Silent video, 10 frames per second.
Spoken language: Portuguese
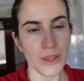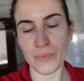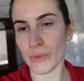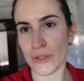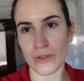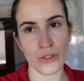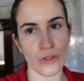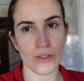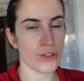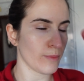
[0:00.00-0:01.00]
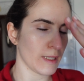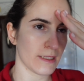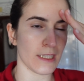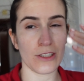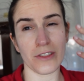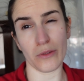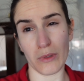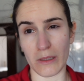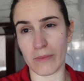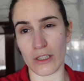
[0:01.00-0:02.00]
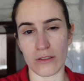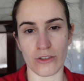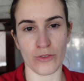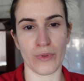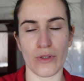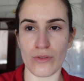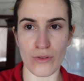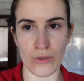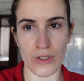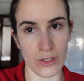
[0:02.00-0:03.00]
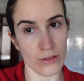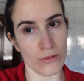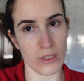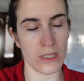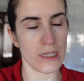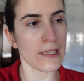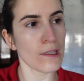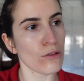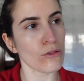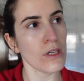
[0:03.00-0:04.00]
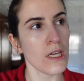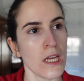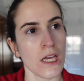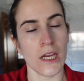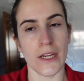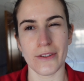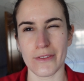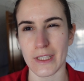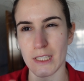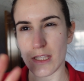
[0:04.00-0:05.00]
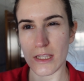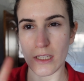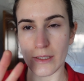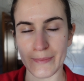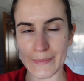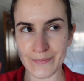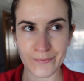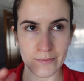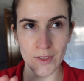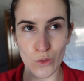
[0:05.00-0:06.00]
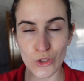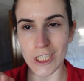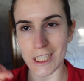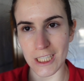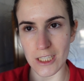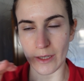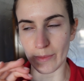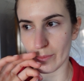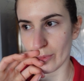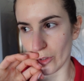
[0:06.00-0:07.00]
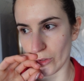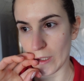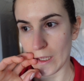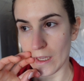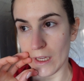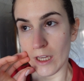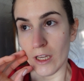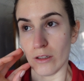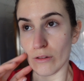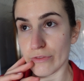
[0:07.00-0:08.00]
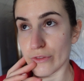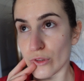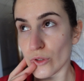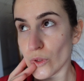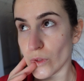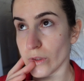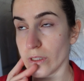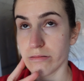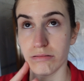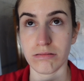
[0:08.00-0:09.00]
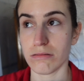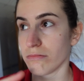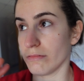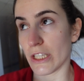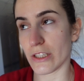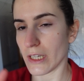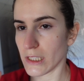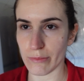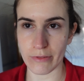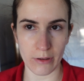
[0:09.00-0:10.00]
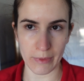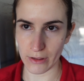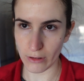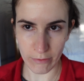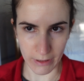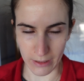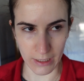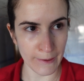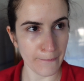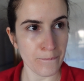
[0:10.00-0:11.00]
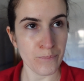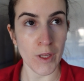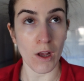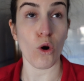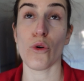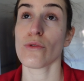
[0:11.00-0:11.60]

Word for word: Depois outras coisas como enlatados tenho um bocadinho mais longe porque não são coisas que se usem tanto. Então tenho assim um estratagema, pronto. No futuro, nesta casa provavelmente não vai dar, ou a